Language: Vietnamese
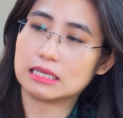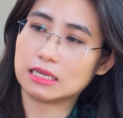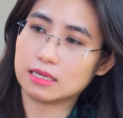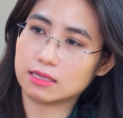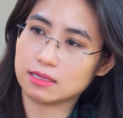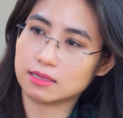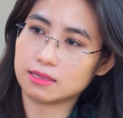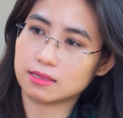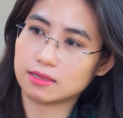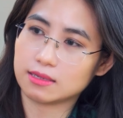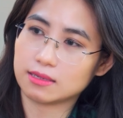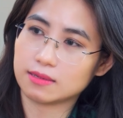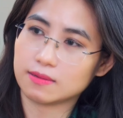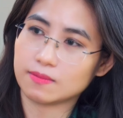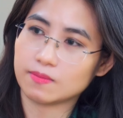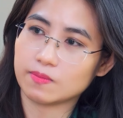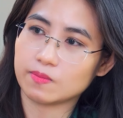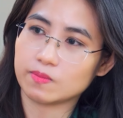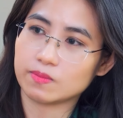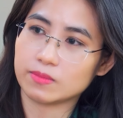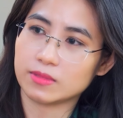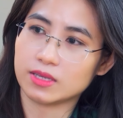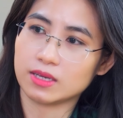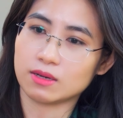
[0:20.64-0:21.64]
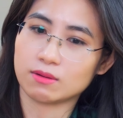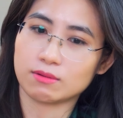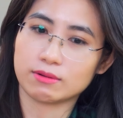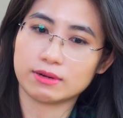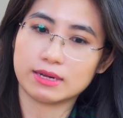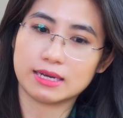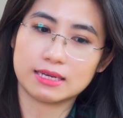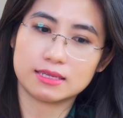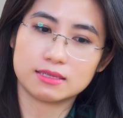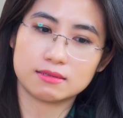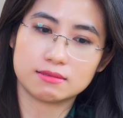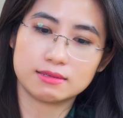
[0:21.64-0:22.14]
nhất thì hồi
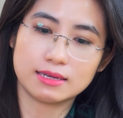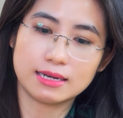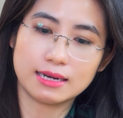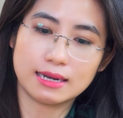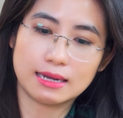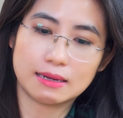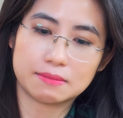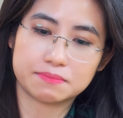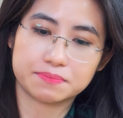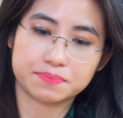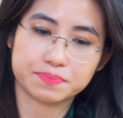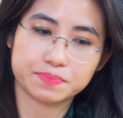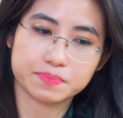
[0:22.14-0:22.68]
đấy thứ nhất là